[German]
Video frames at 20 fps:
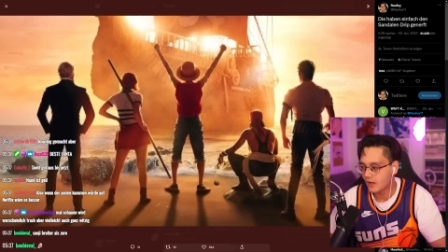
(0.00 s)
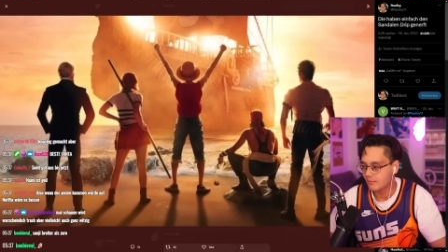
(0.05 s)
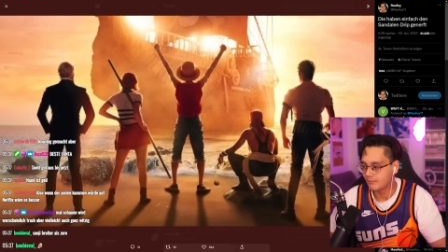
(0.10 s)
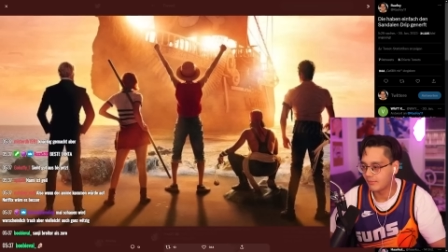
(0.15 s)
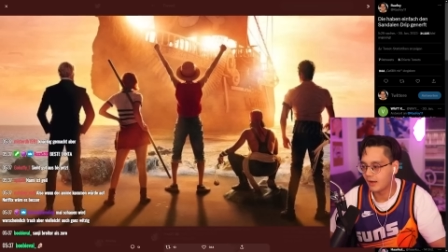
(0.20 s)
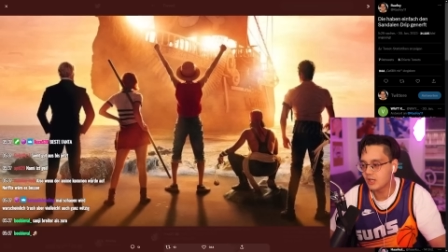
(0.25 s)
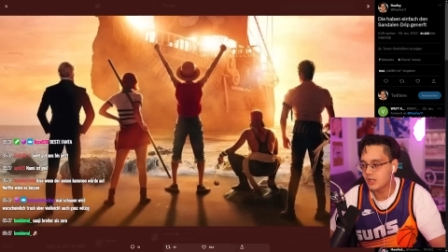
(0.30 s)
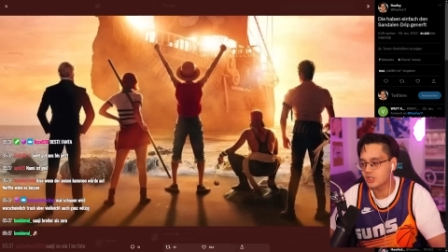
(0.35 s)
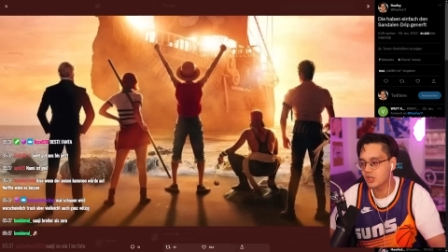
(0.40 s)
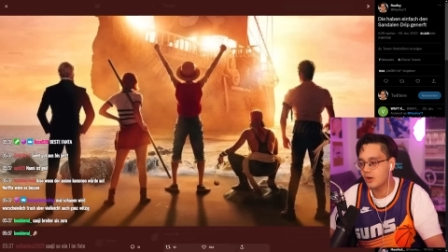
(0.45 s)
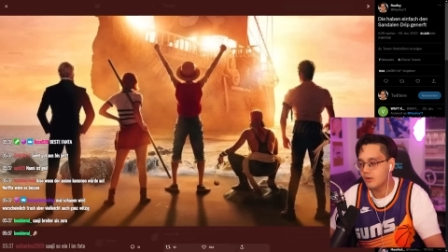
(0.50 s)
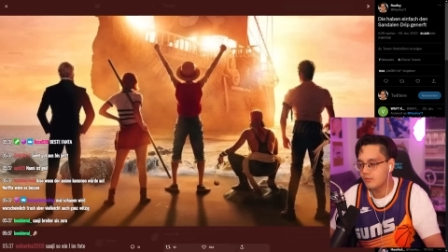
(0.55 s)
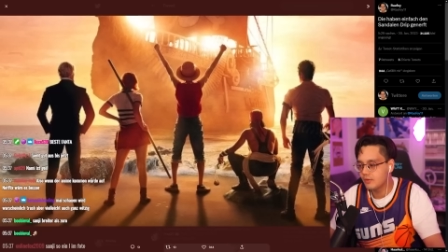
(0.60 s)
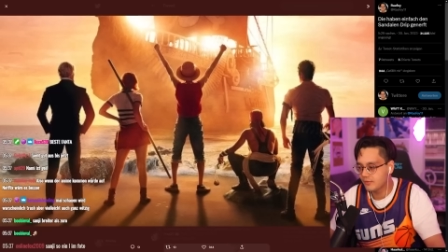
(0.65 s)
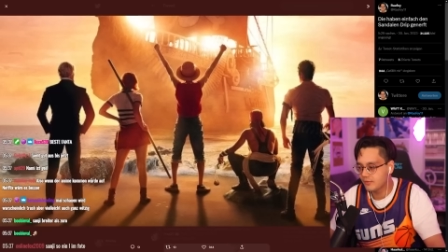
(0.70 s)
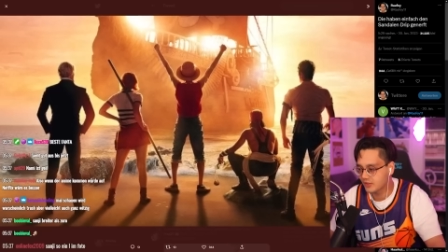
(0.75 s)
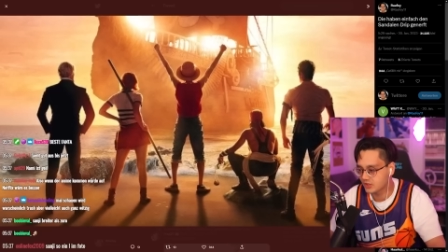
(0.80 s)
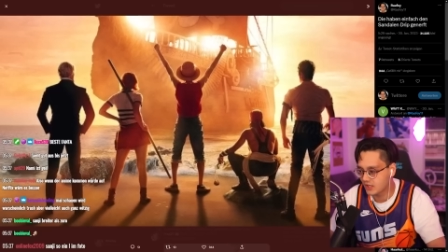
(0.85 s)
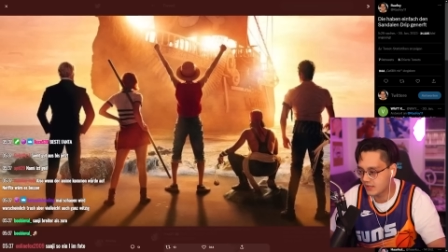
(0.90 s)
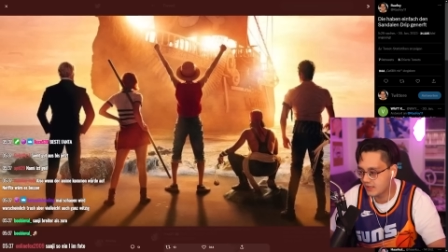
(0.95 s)
Mal schauen,
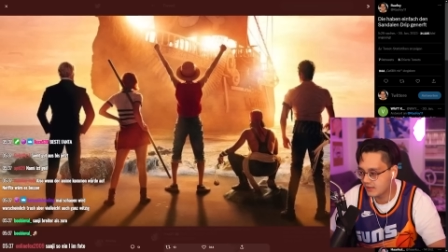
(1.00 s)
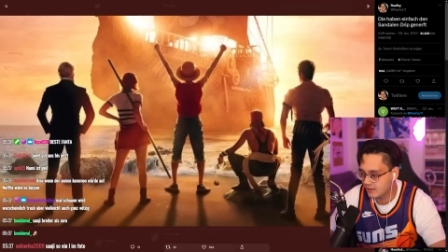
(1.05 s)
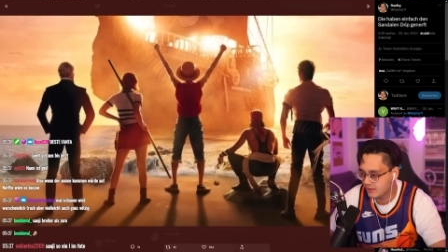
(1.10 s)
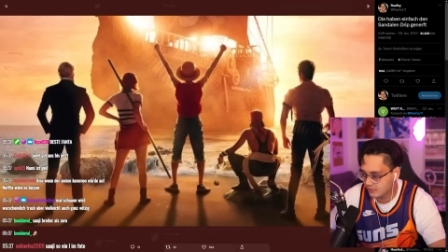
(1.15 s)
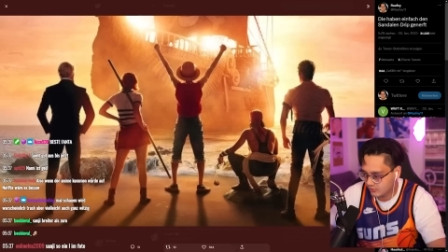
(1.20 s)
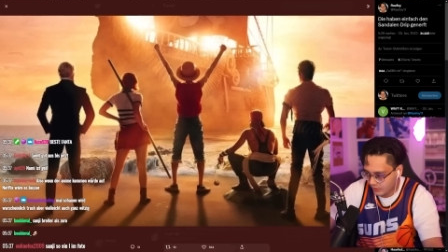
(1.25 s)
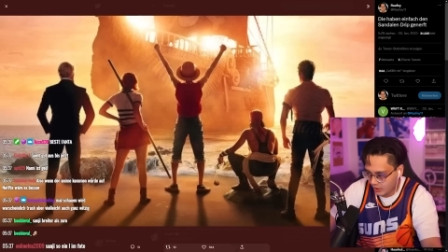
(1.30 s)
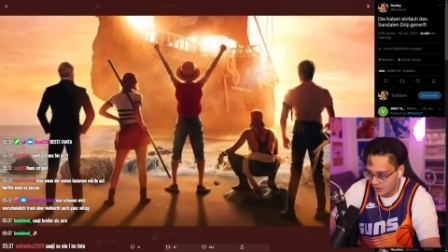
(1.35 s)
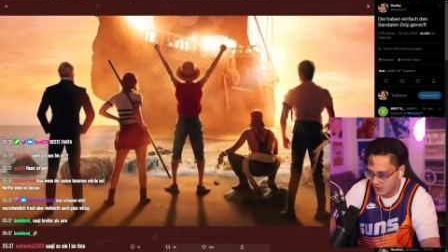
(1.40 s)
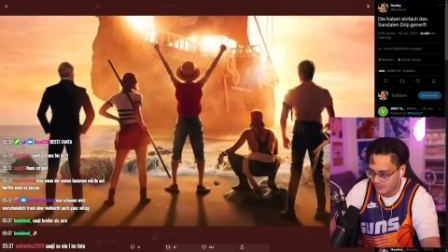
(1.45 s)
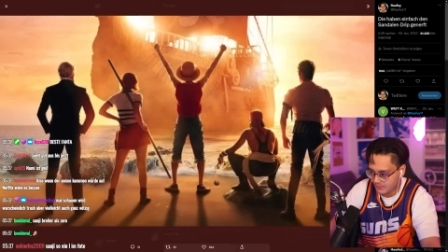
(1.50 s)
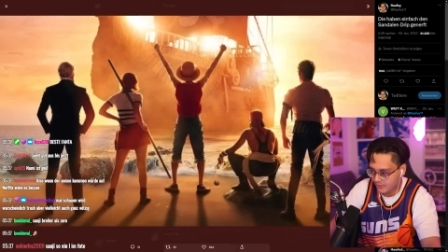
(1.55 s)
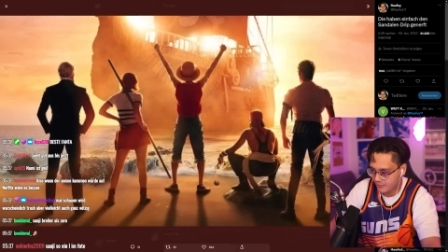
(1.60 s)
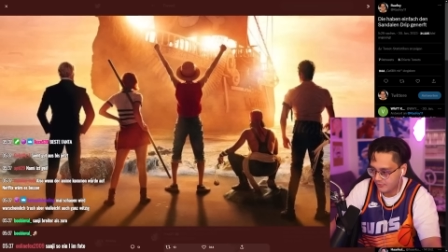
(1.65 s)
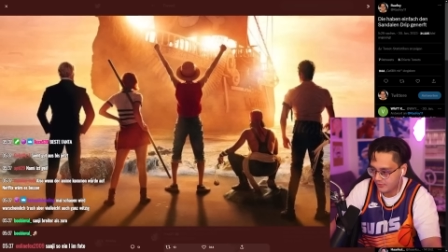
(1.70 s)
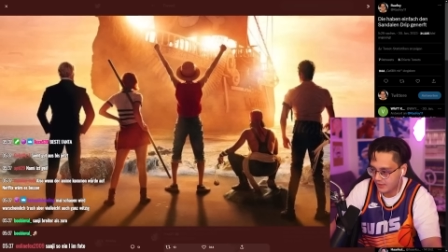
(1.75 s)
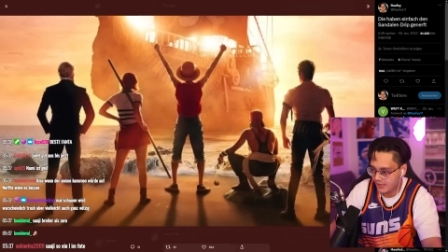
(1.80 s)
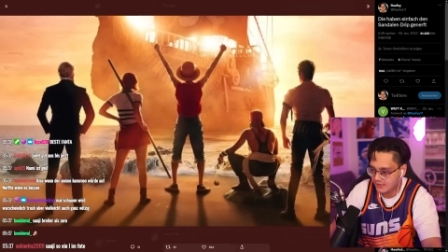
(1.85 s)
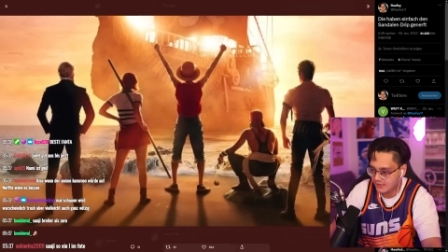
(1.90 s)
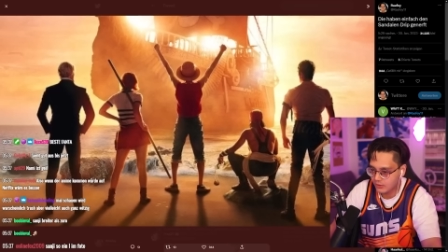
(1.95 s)
wird wahrscheinlich Trash, aber
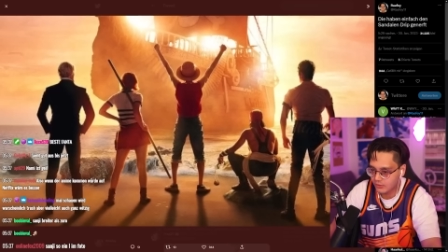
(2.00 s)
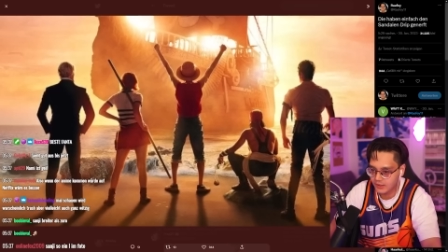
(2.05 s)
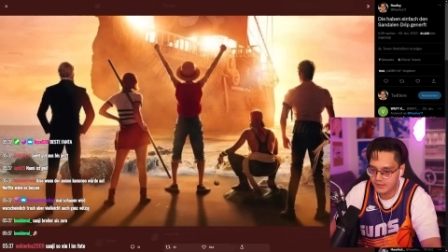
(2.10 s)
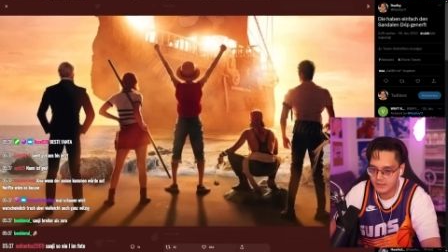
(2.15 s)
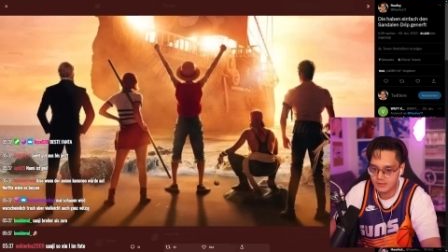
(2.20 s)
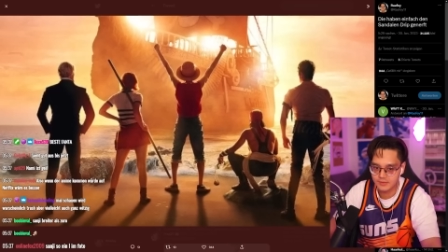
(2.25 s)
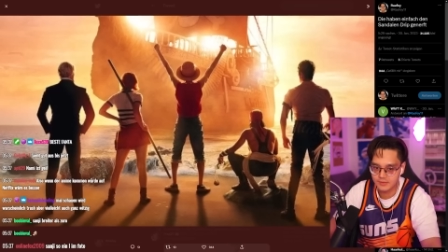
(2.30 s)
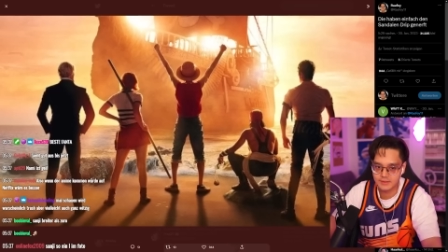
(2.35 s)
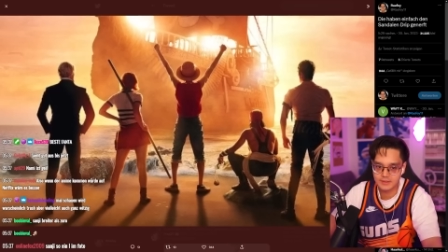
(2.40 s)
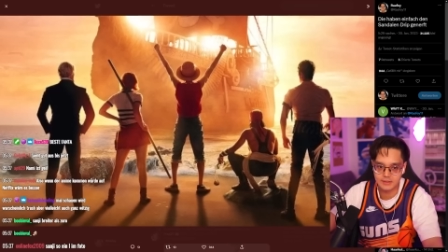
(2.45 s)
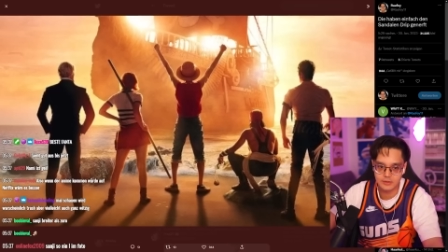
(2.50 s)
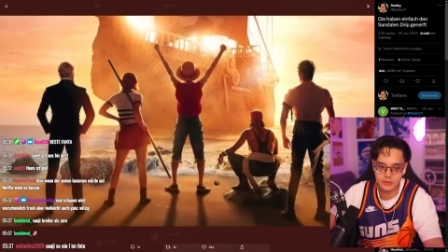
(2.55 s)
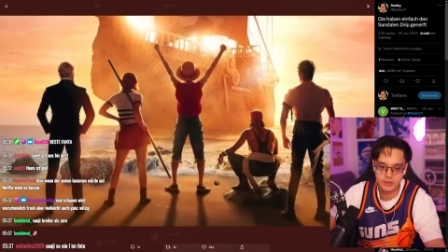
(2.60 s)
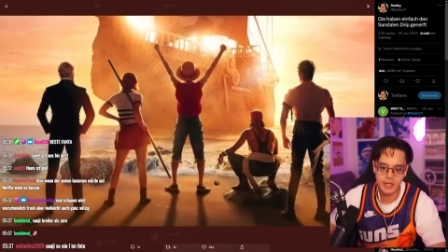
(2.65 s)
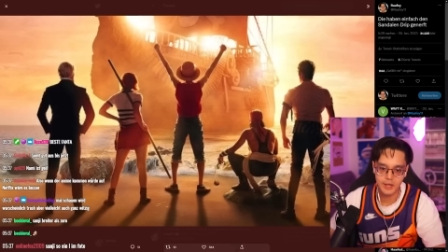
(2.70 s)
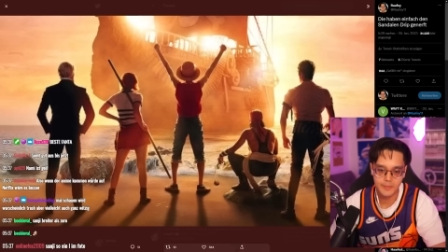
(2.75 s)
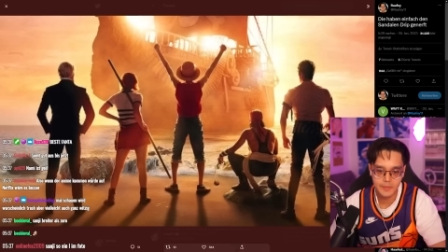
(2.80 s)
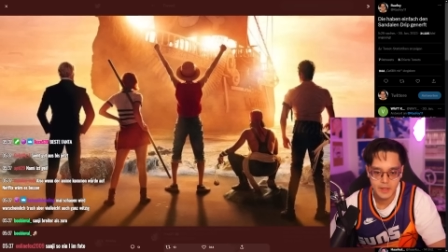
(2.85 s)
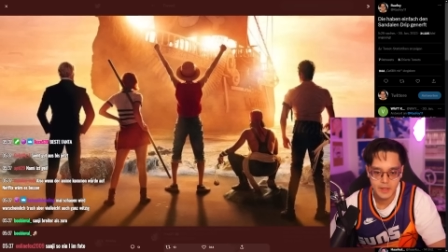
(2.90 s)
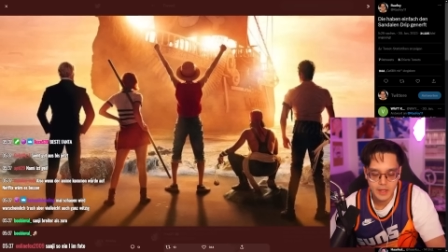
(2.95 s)
vielleicht auch ganz witzig.
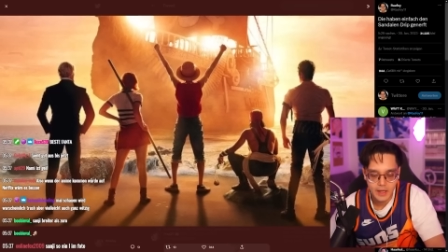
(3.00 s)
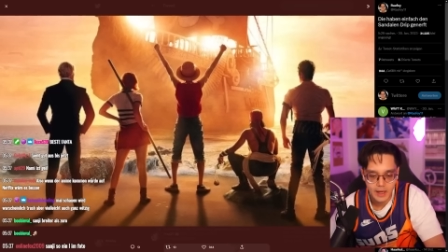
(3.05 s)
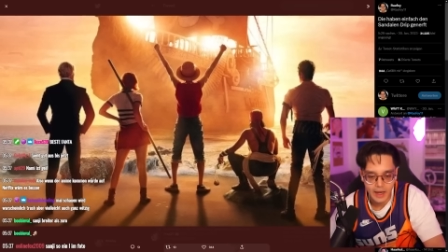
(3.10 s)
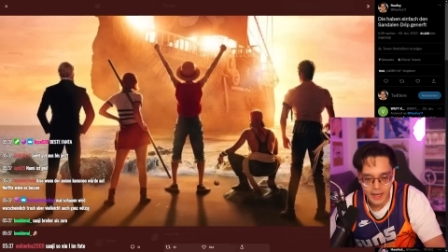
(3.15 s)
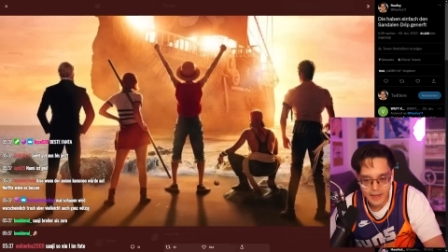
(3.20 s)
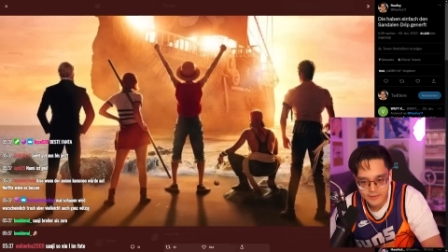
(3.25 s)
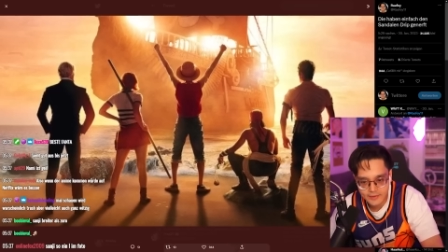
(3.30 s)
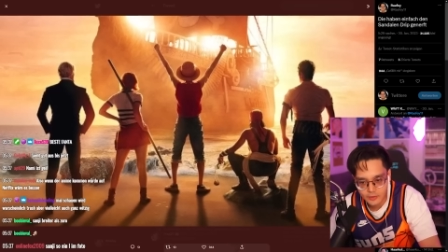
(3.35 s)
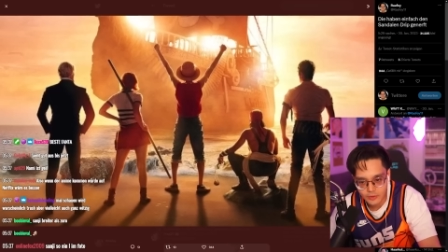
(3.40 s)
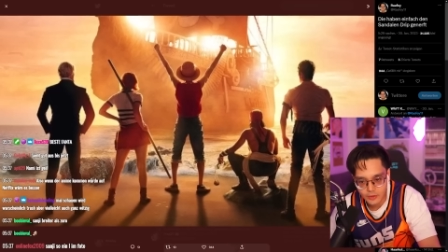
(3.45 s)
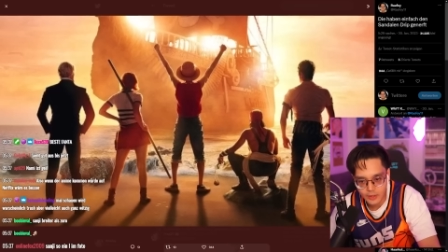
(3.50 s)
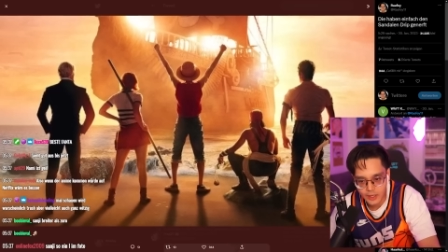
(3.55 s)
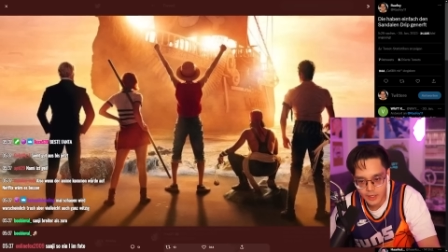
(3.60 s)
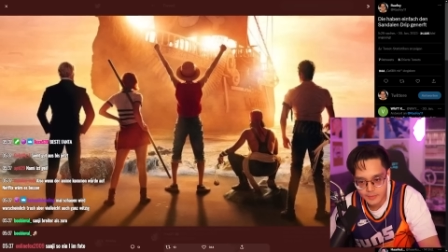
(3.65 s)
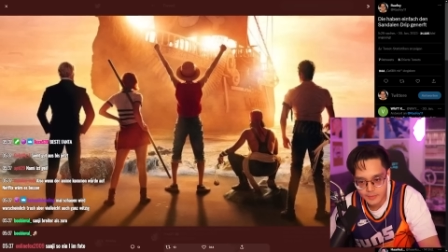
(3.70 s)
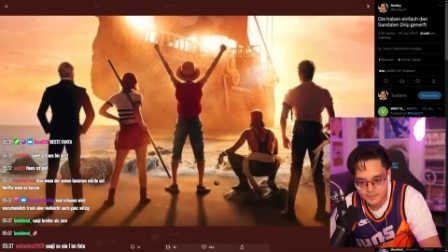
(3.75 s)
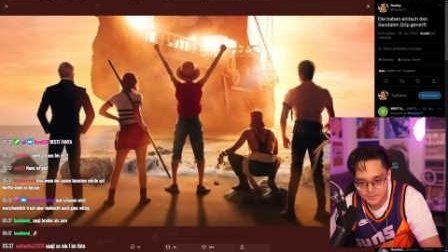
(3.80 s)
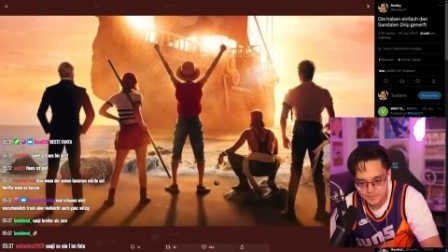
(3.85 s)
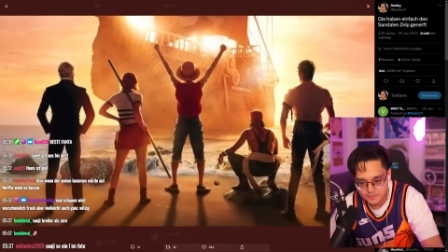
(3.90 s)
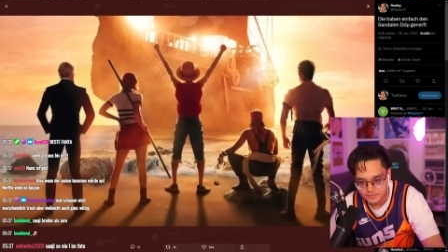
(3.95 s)
Okay, also, ähm,